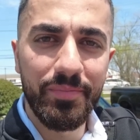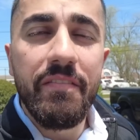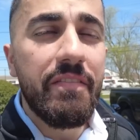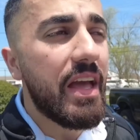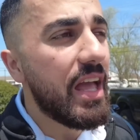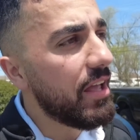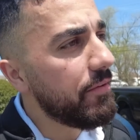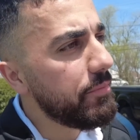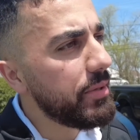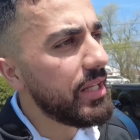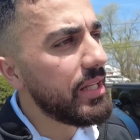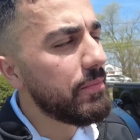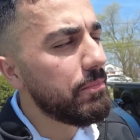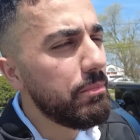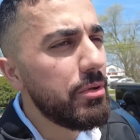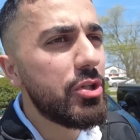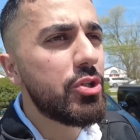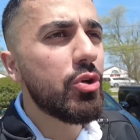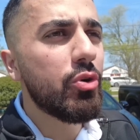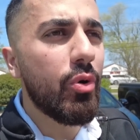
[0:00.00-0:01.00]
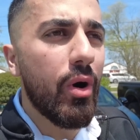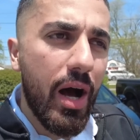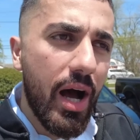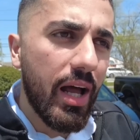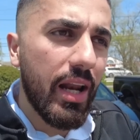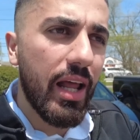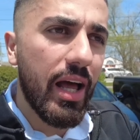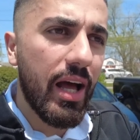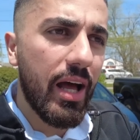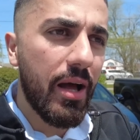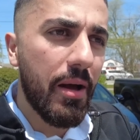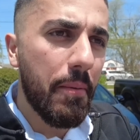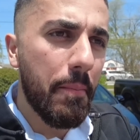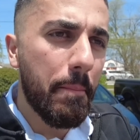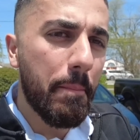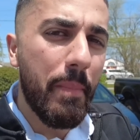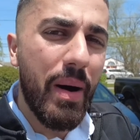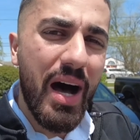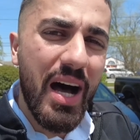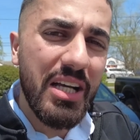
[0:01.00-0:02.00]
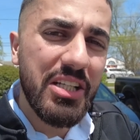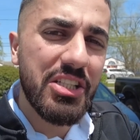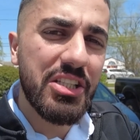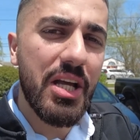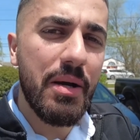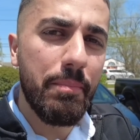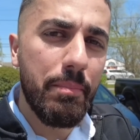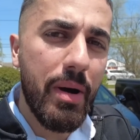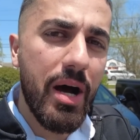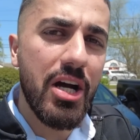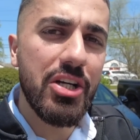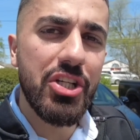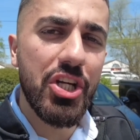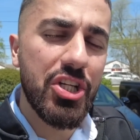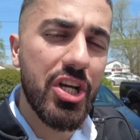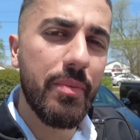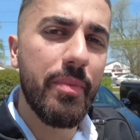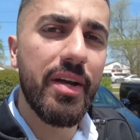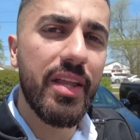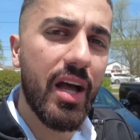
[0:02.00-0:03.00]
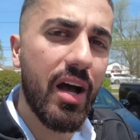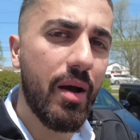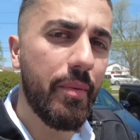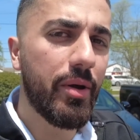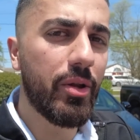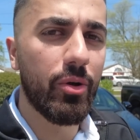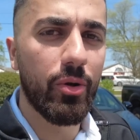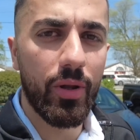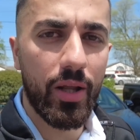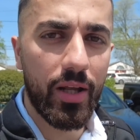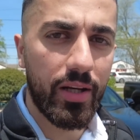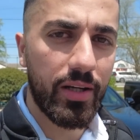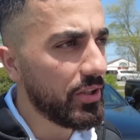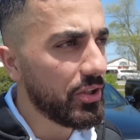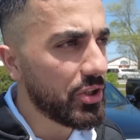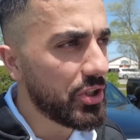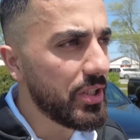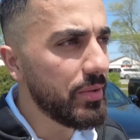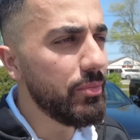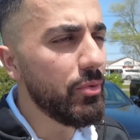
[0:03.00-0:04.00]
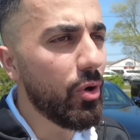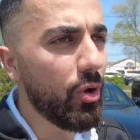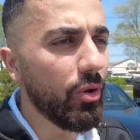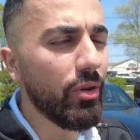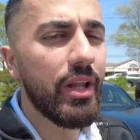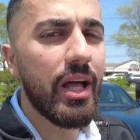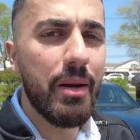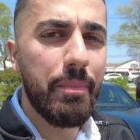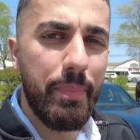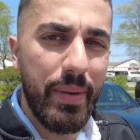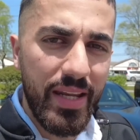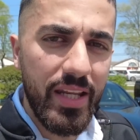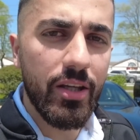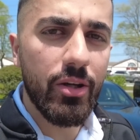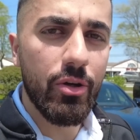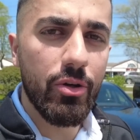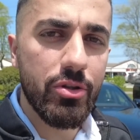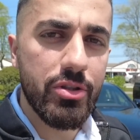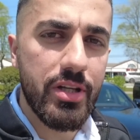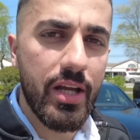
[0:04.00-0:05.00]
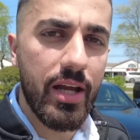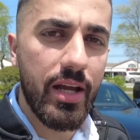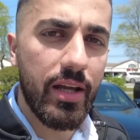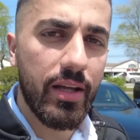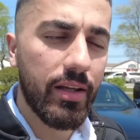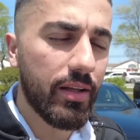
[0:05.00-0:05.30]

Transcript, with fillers: Ve eminim birçoğu hala maaştan maaş yaşamaya devam ediyorlar. Şimdi onlar beni görse,